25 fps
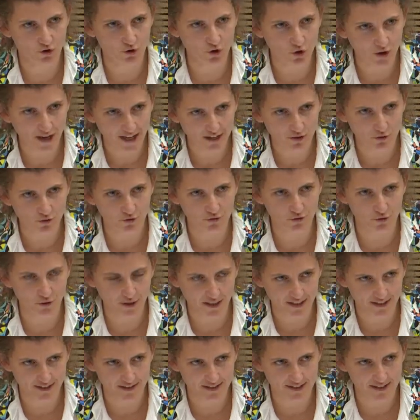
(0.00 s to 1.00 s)
de la
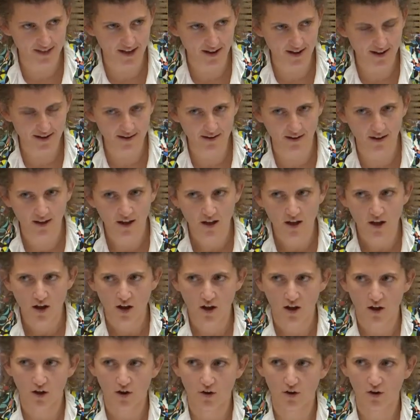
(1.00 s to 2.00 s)
culture et des arts,
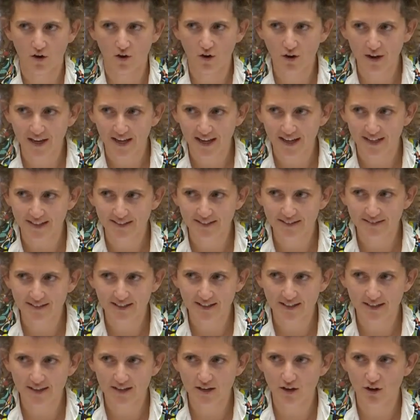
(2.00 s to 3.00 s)
euh, en
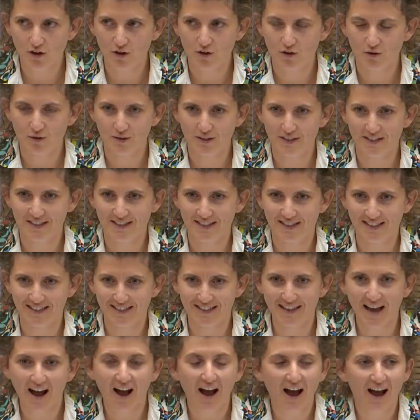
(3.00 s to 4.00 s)
réalité, euh,
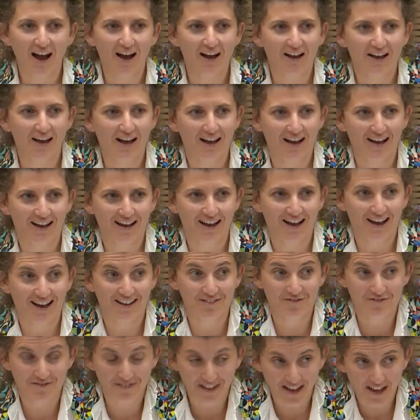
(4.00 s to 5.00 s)
il y a un,
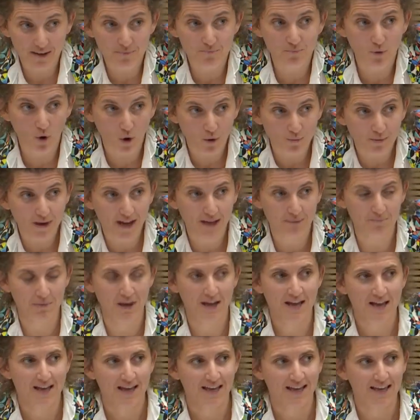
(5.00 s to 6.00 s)
un, vrai problème.